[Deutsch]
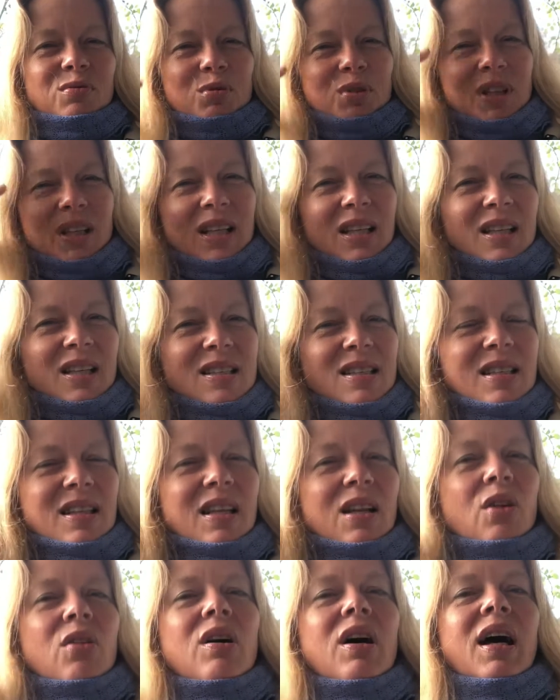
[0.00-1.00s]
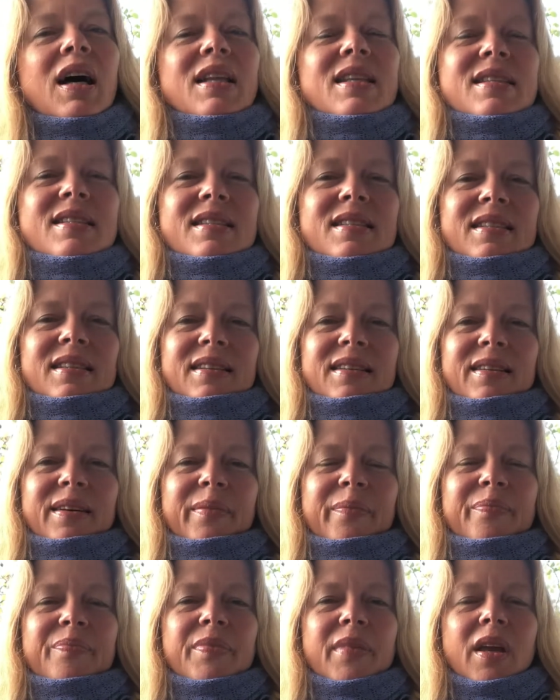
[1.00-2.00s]
wo die Kinder sich dann auch kratzen. Ja?
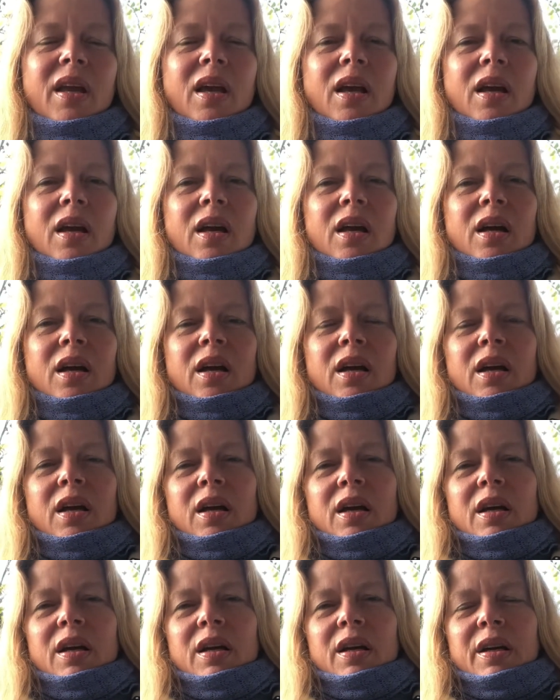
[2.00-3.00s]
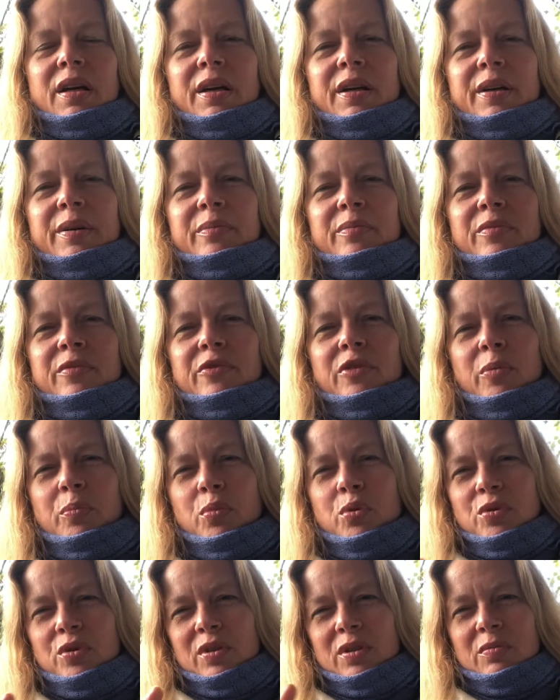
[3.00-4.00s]
Ähm,
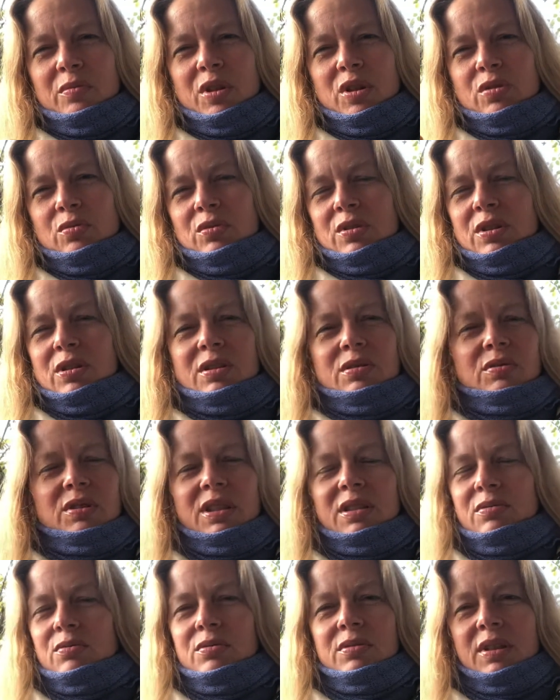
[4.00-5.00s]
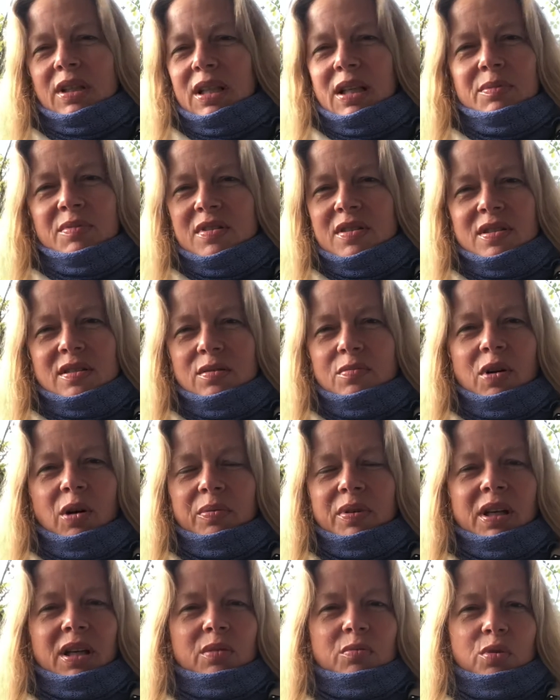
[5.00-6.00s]
verbunden mit und, ich, und, ich, und da gibt es überhaupt
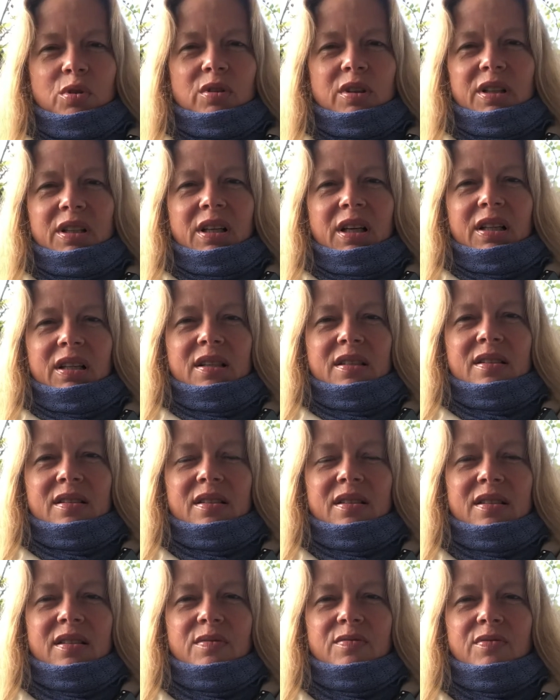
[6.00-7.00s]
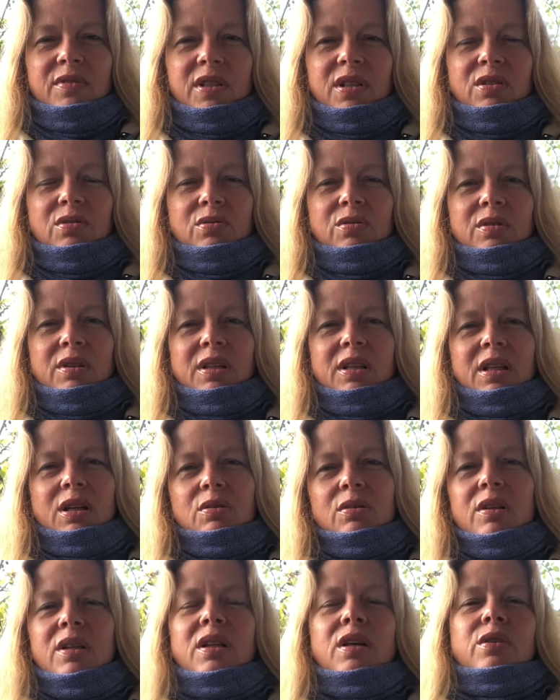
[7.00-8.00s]
keine Möglichkeit, jetzt in diesem Video
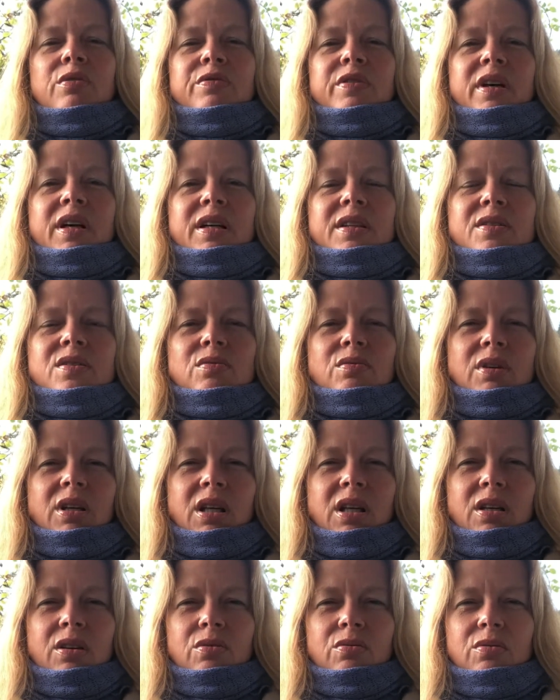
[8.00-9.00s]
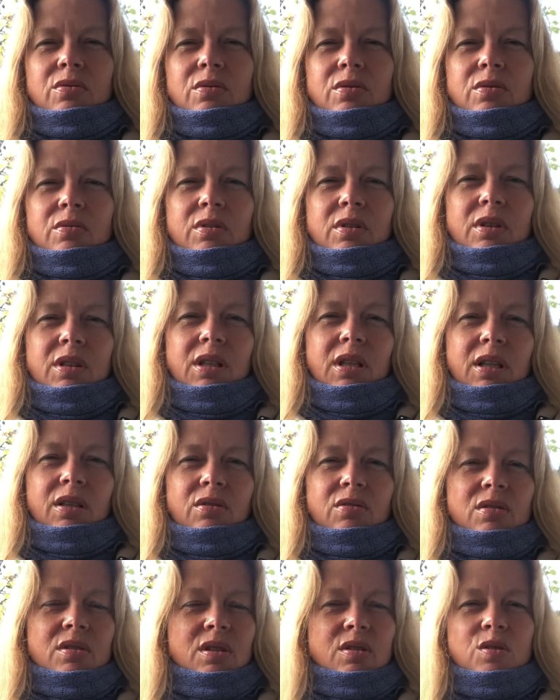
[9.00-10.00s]
genauer darauf einzugehen und, und eine
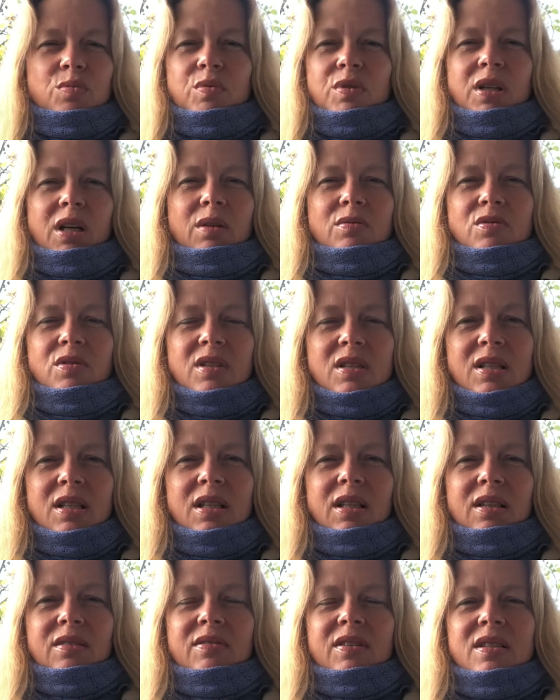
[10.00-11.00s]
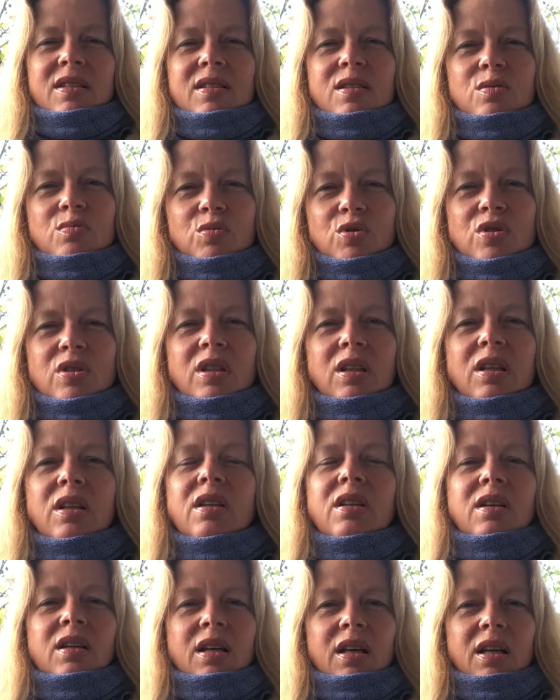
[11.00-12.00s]
Diagnostik zu betreiben, sonst irgendwas. Das müsst ihr
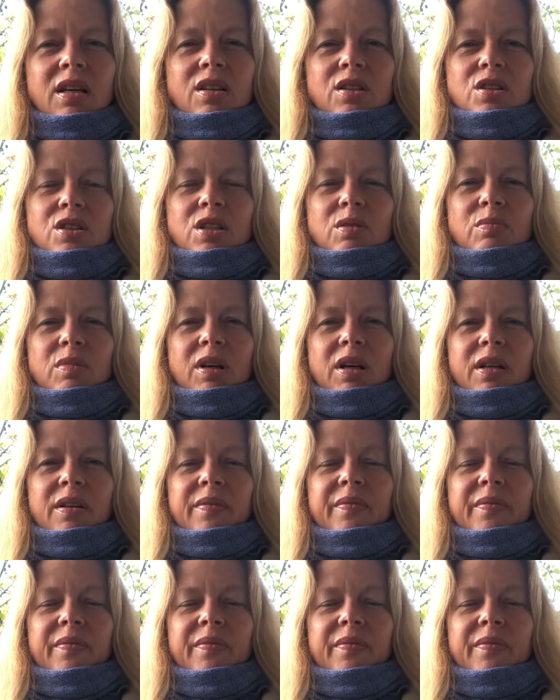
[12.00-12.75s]
in Eigenregie machen.